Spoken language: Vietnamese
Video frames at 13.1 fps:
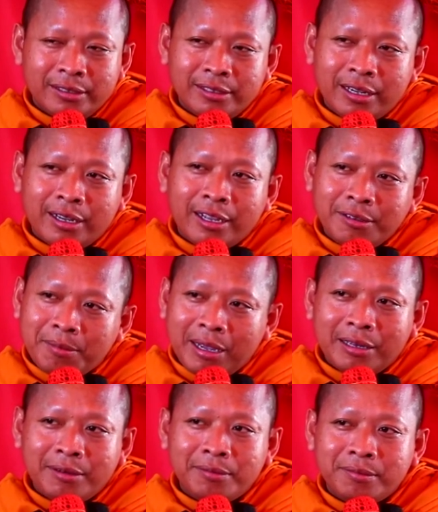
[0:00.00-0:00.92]
chẳng hay
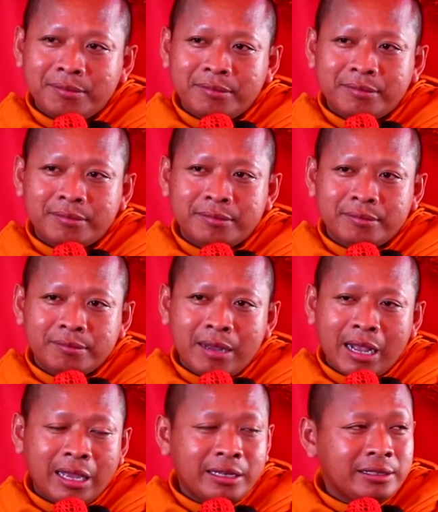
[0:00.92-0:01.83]
bàn
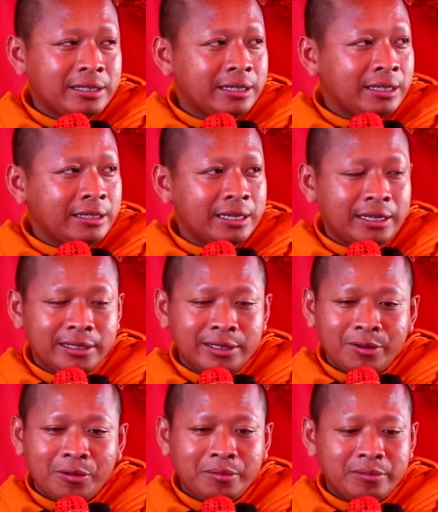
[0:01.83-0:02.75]
bàn chỉ nhiệt
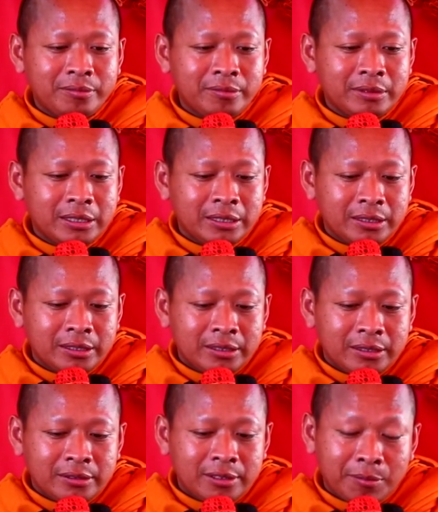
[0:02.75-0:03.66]
nhôm
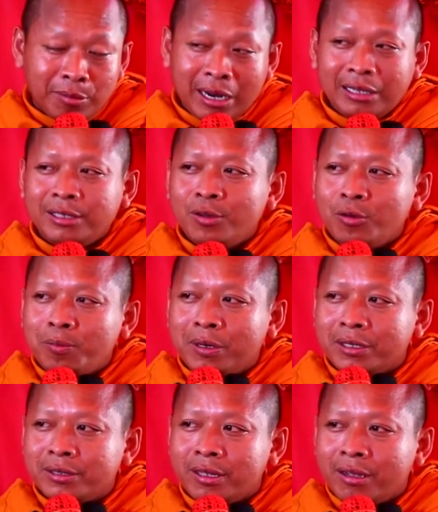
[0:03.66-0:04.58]
sầm rách vô
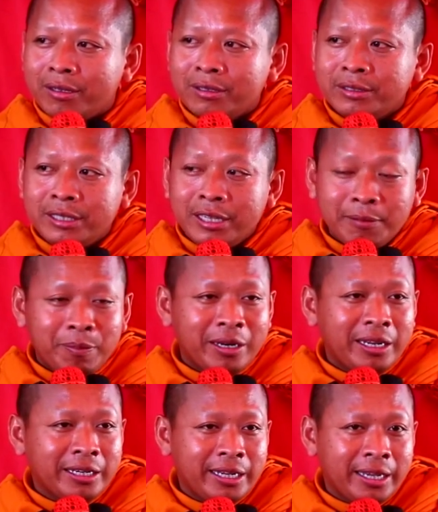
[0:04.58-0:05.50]
bờ sông chia bờ
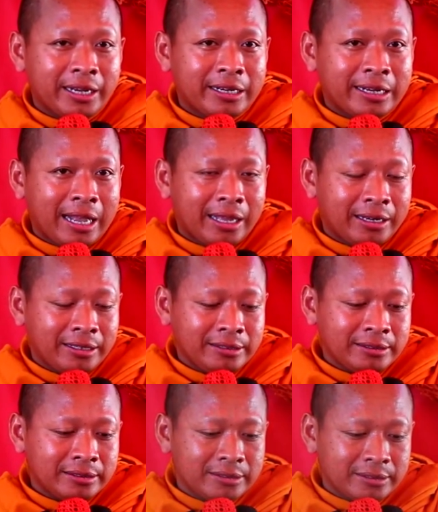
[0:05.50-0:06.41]
đệ kia cả
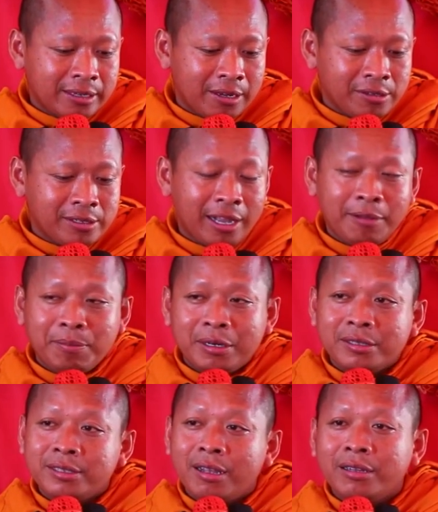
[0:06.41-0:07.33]
nâng đời xa
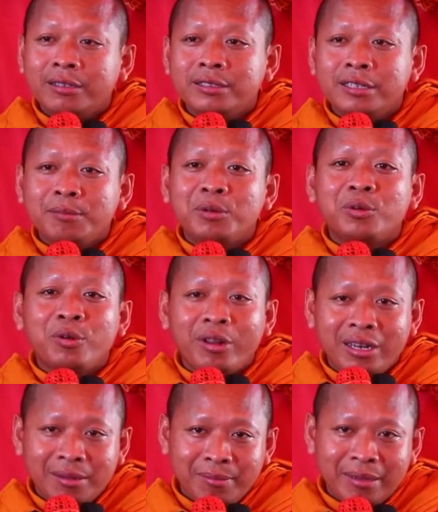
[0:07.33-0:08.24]
bờ sông chia bờ
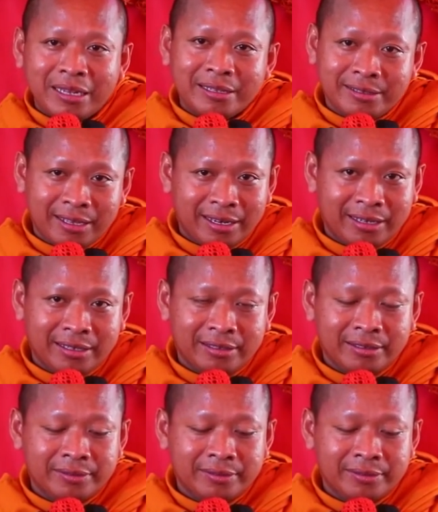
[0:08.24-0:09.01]
quê lại miền sở